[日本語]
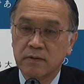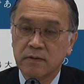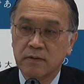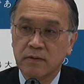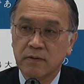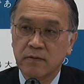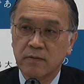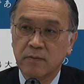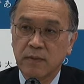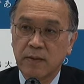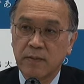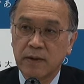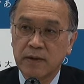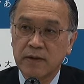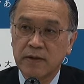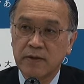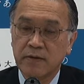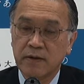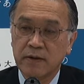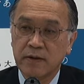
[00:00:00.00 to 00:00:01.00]
のまま
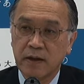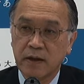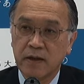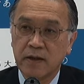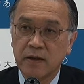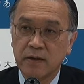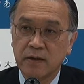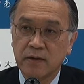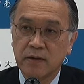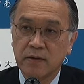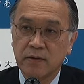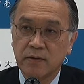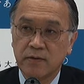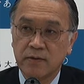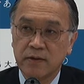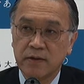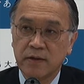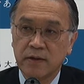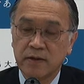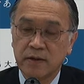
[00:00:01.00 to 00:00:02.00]
ではない
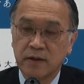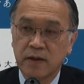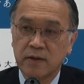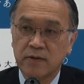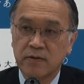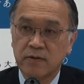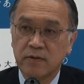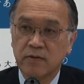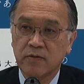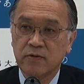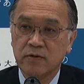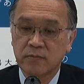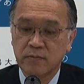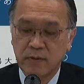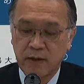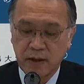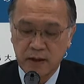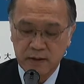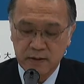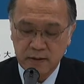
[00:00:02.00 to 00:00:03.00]
当時ではないというようなこと
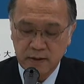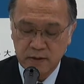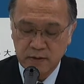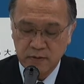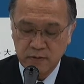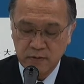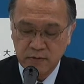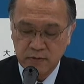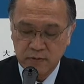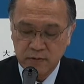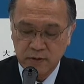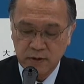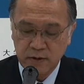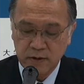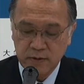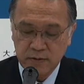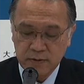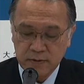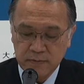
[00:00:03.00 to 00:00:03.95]
もあったということで、